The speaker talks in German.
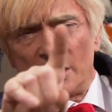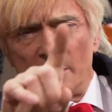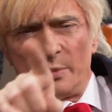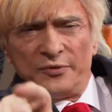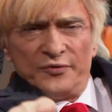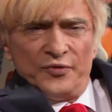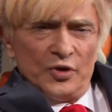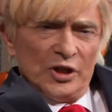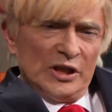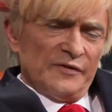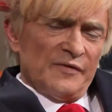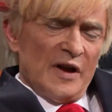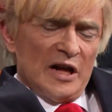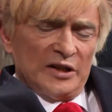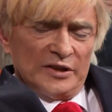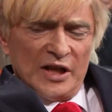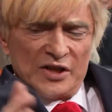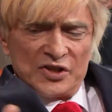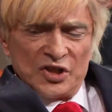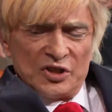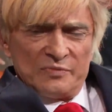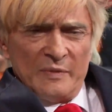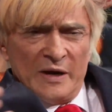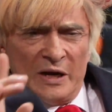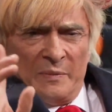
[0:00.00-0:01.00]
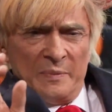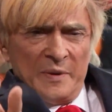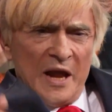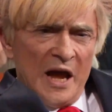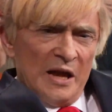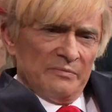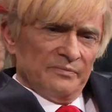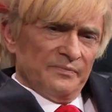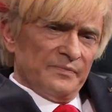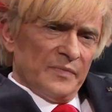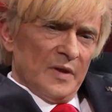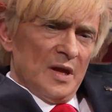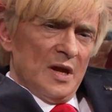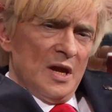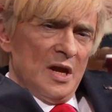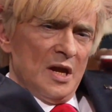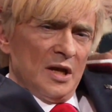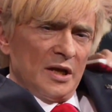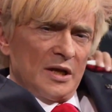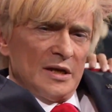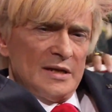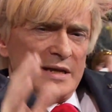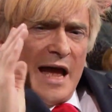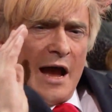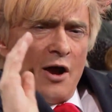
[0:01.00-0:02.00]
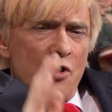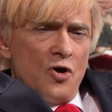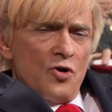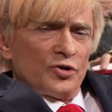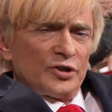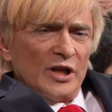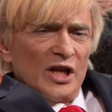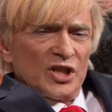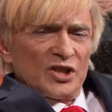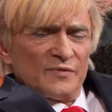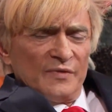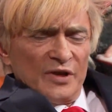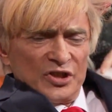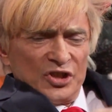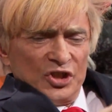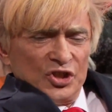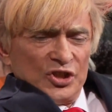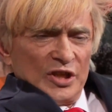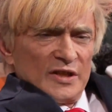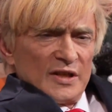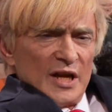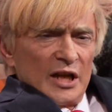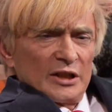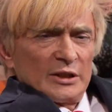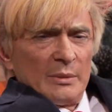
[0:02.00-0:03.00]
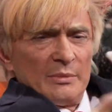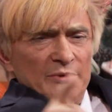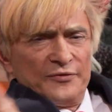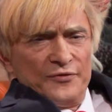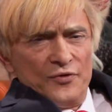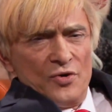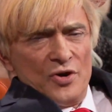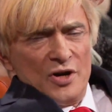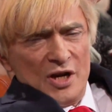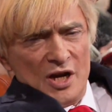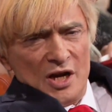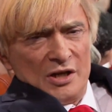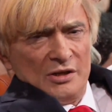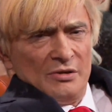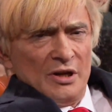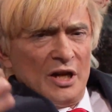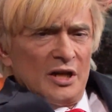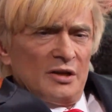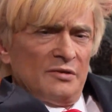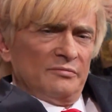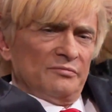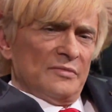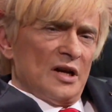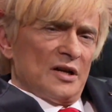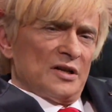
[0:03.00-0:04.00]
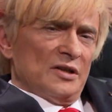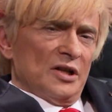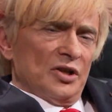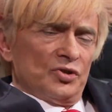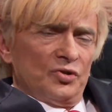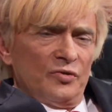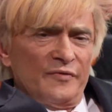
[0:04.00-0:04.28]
habe vor der Wahl. Das ist mein Plan. Genau das, was ich gesagt habe vorher, und nachher machen.